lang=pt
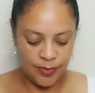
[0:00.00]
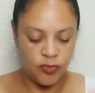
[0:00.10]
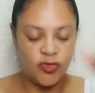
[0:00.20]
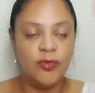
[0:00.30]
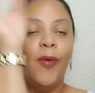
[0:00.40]

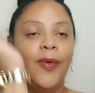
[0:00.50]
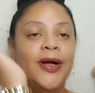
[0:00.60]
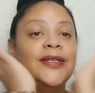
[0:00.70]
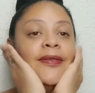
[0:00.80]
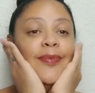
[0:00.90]
Bom, antes
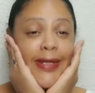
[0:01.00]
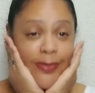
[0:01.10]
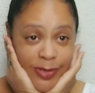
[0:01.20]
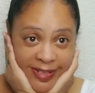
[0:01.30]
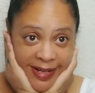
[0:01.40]
mesmo de
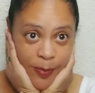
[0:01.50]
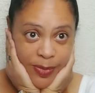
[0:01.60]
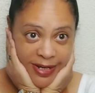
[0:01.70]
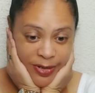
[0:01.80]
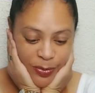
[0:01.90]
estar
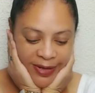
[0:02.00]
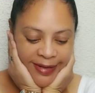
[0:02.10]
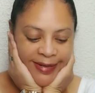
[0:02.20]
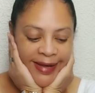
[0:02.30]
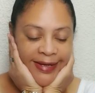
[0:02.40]
abrindo, que está
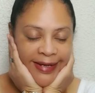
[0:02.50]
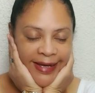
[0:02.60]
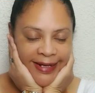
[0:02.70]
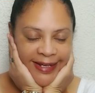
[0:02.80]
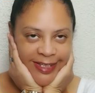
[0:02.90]
aqui
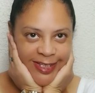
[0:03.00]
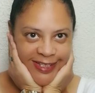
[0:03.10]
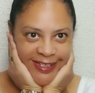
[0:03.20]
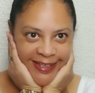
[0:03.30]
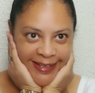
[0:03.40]

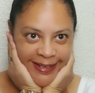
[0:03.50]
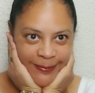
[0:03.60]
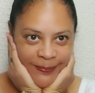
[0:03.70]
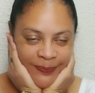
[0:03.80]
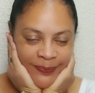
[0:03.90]
lacradinha,
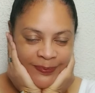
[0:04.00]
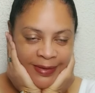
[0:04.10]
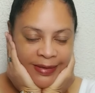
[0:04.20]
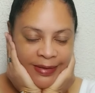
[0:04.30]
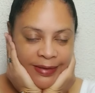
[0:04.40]

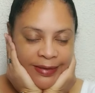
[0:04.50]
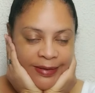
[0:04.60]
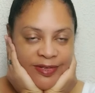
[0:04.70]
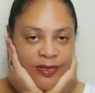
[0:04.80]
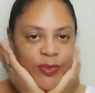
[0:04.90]
antes
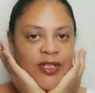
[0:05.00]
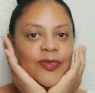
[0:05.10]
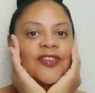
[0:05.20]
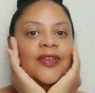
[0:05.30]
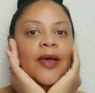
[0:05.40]
mesmo de estar
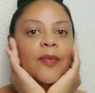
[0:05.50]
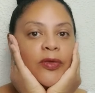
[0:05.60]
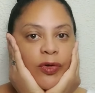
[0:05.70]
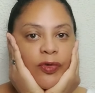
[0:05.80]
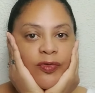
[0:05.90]
abrindo com
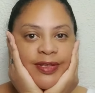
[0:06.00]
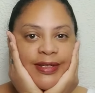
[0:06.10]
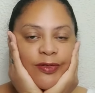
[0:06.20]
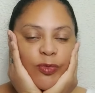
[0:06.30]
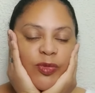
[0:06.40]
vocês, vou
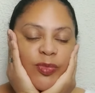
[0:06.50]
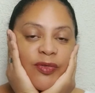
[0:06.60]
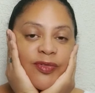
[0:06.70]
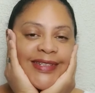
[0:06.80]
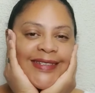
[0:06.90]
pedir para vocês
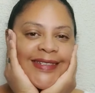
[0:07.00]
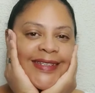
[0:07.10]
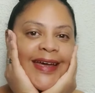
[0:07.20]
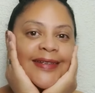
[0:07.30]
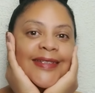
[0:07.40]
se estarem
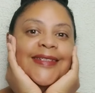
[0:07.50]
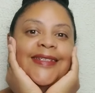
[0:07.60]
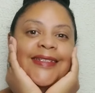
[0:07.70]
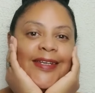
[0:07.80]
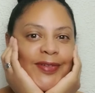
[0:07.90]
se
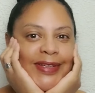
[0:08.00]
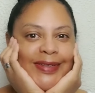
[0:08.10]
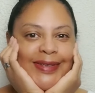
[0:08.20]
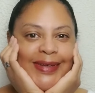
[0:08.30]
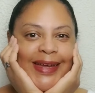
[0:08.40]
inscrevendo no
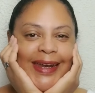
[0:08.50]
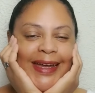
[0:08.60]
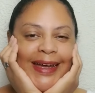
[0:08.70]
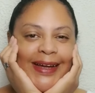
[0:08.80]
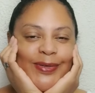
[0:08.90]

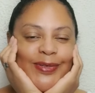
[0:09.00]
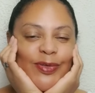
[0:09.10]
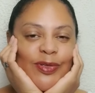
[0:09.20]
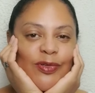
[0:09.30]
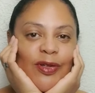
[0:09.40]
canal, se vocês
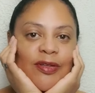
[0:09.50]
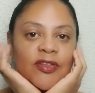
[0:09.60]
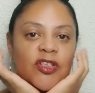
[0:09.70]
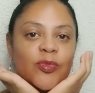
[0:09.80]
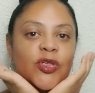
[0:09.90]
gostam desse tipo
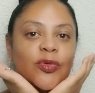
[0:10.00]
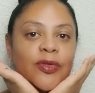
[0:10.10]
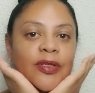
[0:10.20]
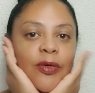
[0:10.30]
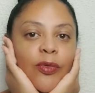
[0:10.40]
de
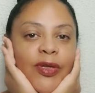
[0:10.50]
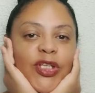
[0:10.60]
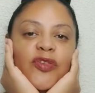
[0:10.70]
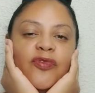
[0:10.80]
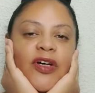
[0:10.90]
conteúdo,
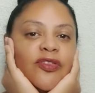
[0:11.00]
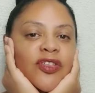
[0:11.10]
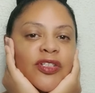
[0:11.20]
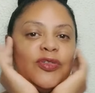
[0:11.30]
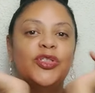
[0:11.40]
ativando o sininho
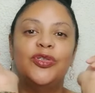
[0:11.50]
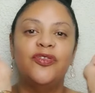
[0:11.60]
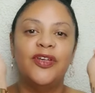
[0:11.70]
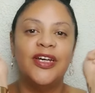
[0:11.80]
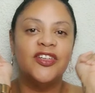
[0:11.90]
de
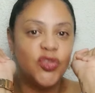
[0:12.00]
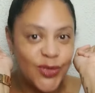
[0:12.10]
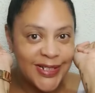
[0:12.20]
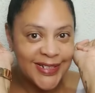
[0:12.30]
notificações,